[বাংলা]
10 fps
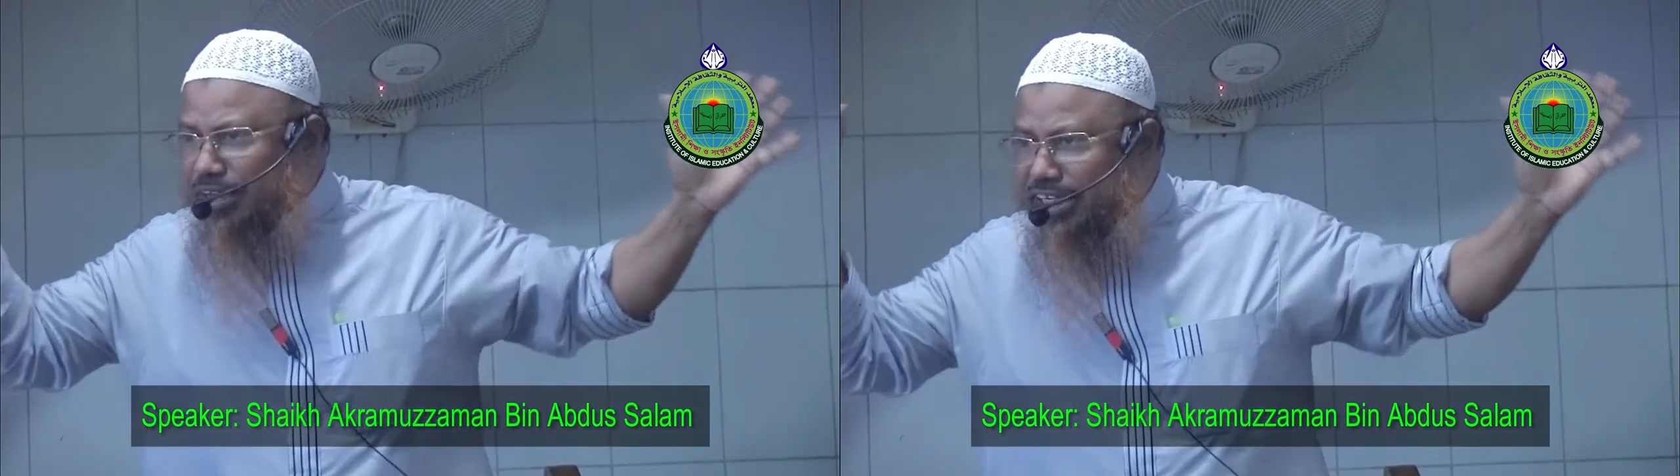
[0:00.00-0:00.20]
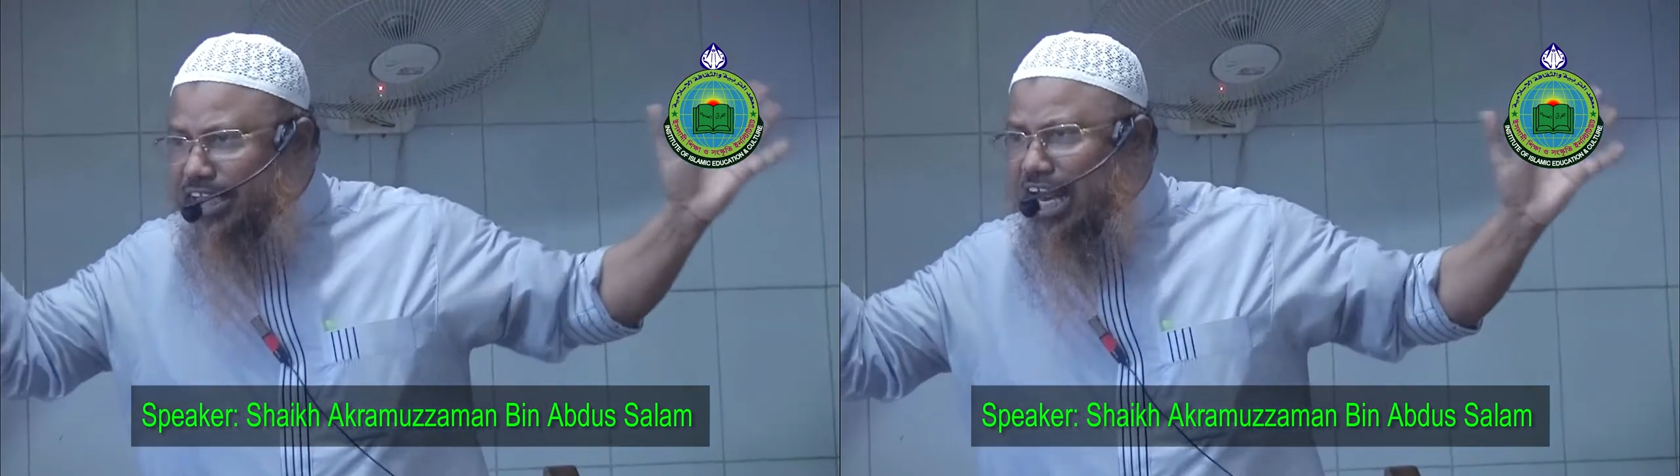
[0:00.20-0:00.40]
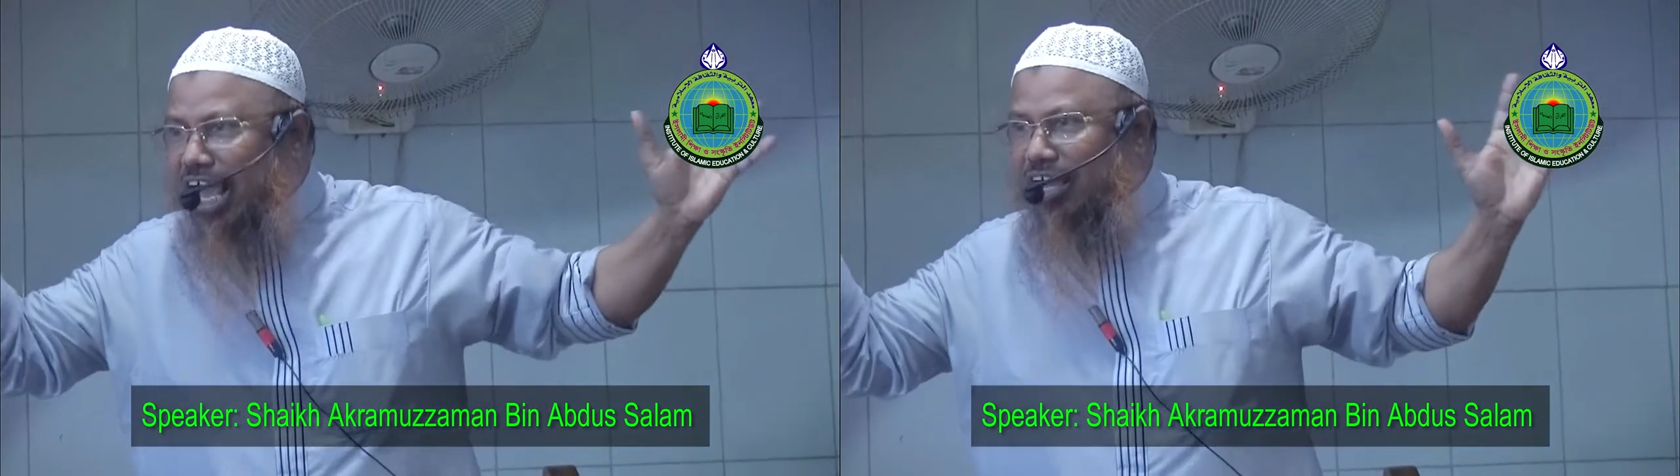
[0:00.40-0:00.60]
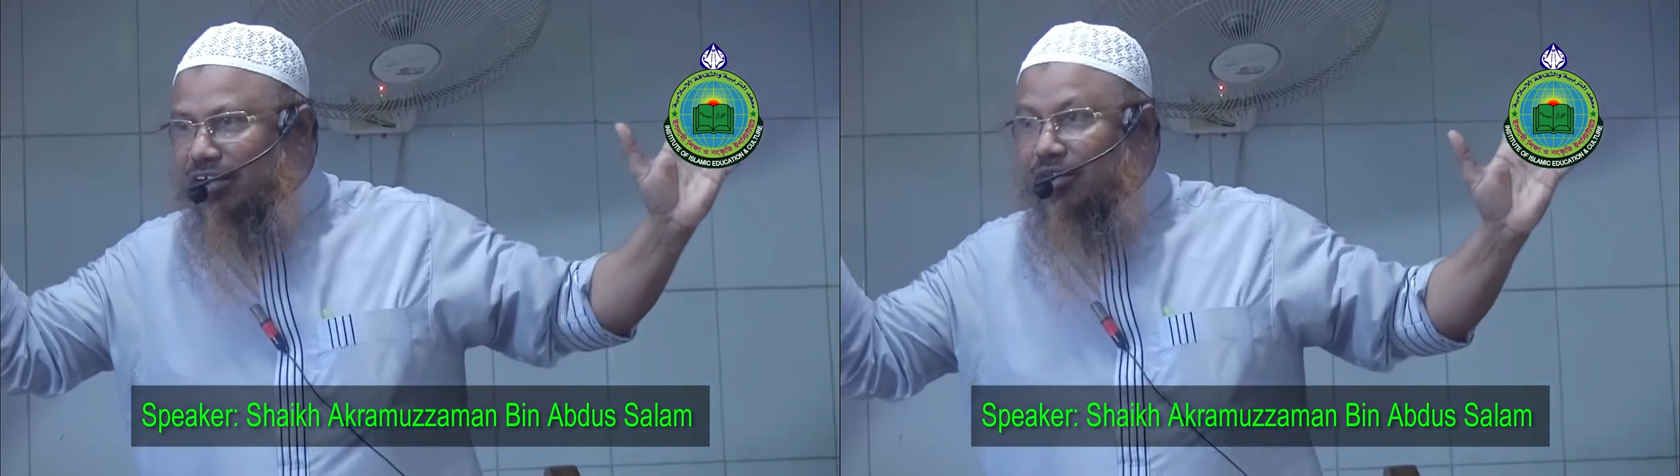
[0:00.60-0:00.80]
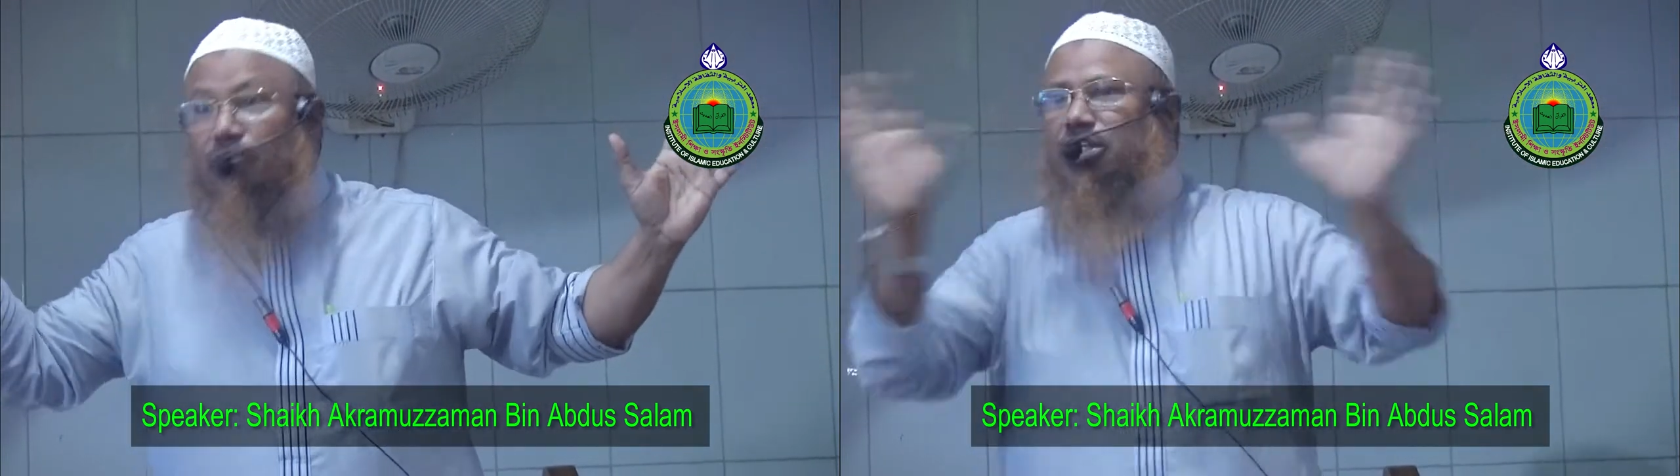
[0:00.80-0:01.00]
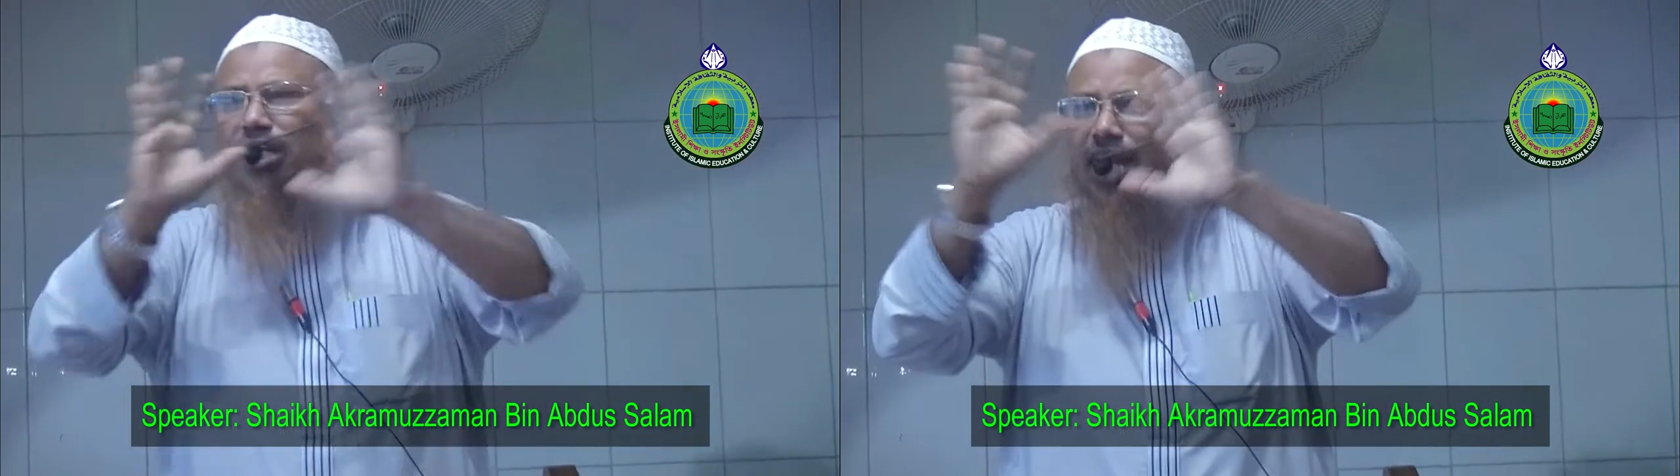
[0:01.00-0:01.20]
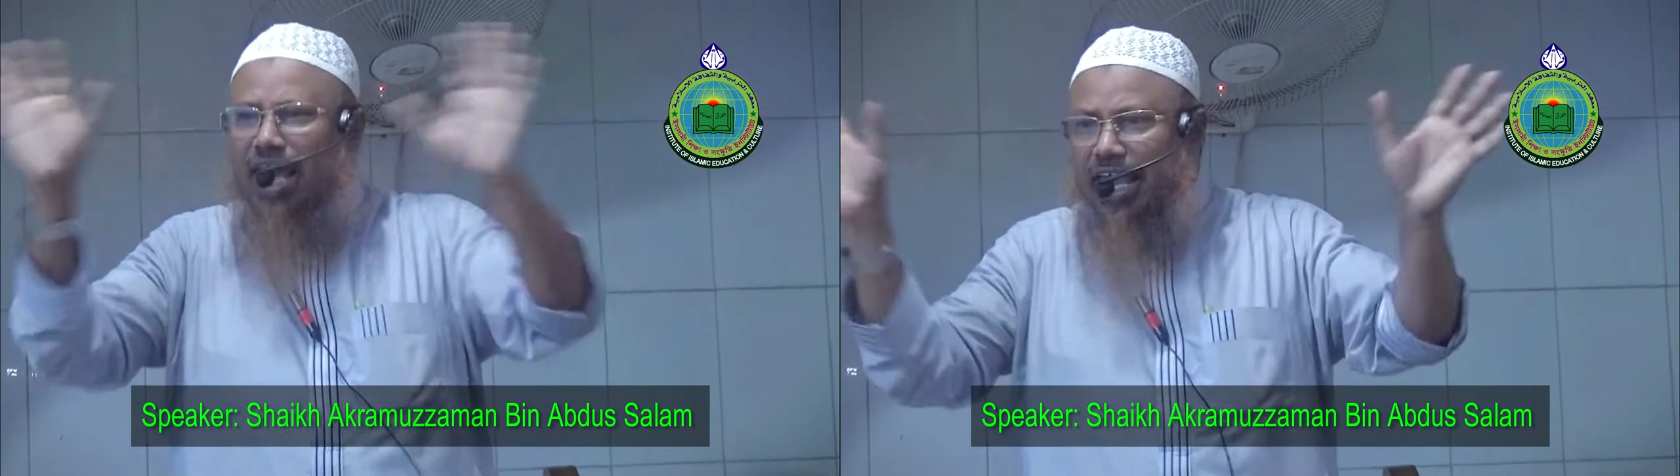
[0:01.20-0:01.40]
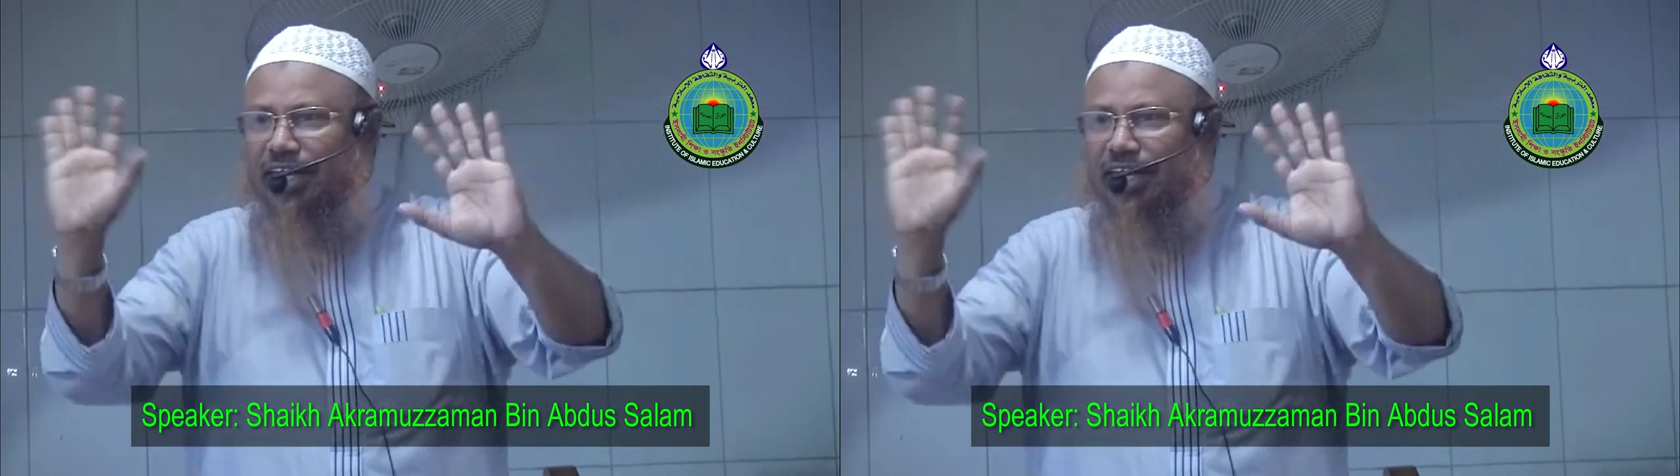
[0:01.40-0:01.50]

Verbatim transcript: কি না বলছে না